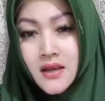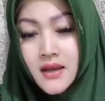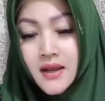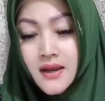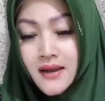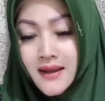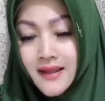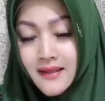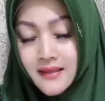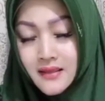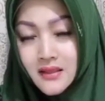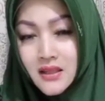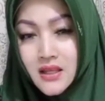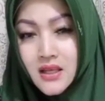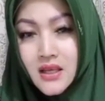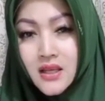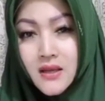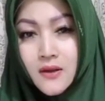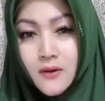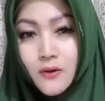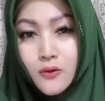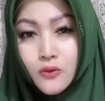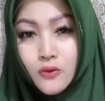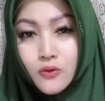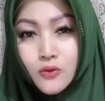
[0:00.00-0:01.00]
Nah,
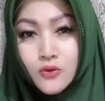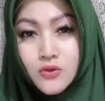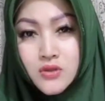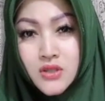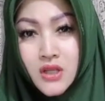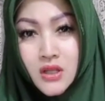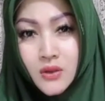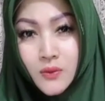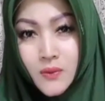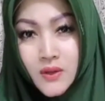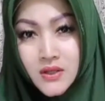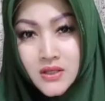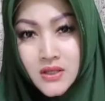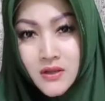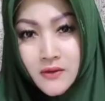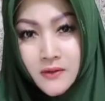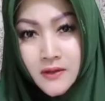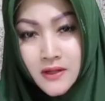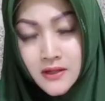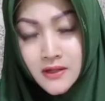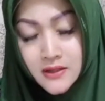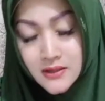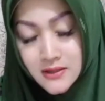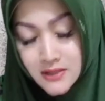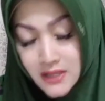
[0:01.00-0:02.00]
nanti untuk
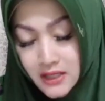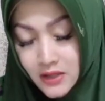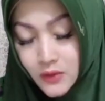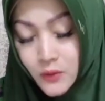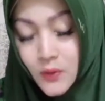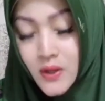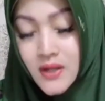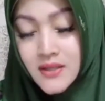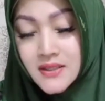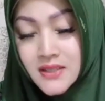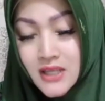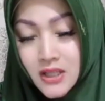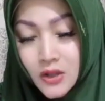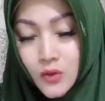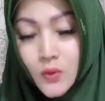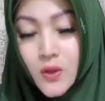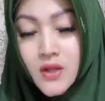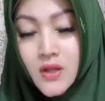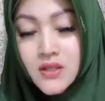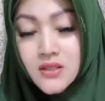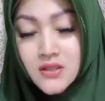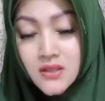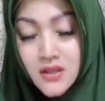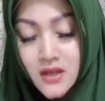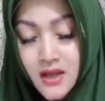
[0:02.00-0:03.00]

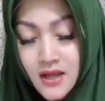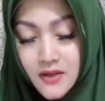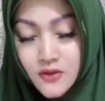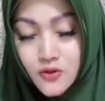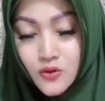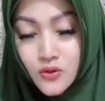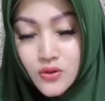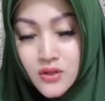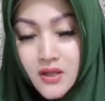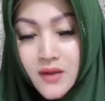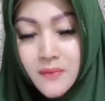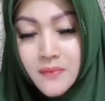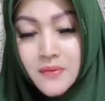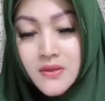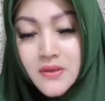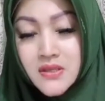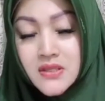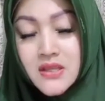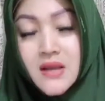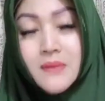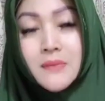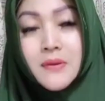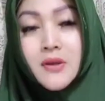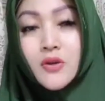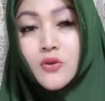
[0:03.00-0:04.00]
jadwal-jadwal selanjutnya
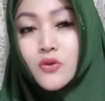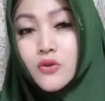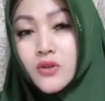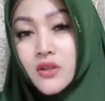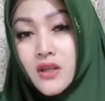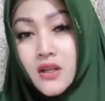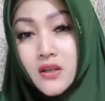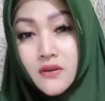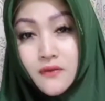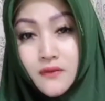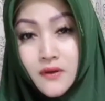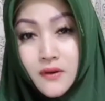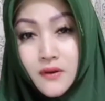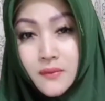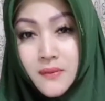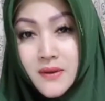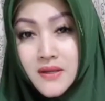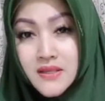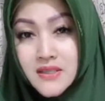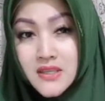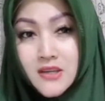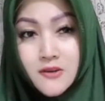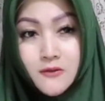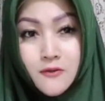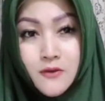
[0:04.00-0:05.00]
bisa mengikuti
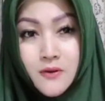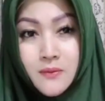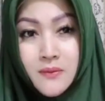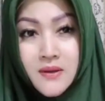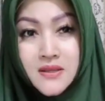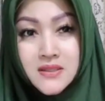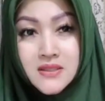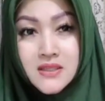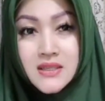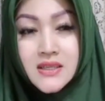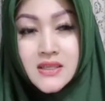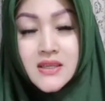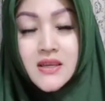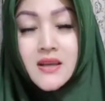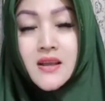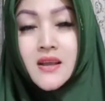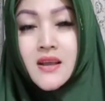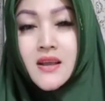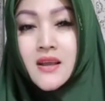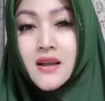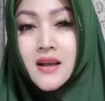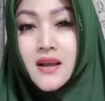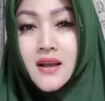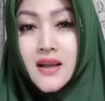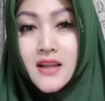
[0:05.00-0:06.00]
informasi-informasi
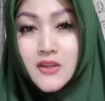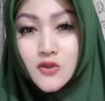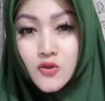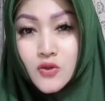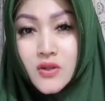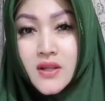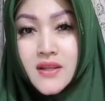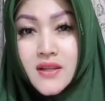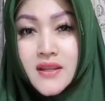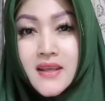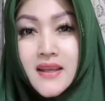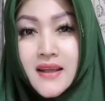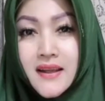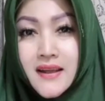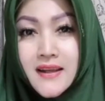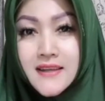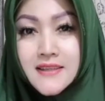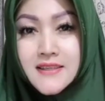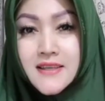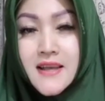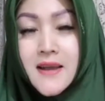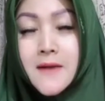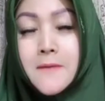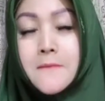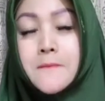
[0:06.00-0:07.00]
kelanjutannya ya
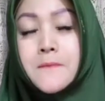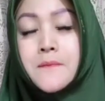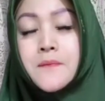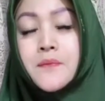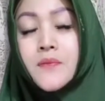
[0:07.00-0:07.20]
guys ya.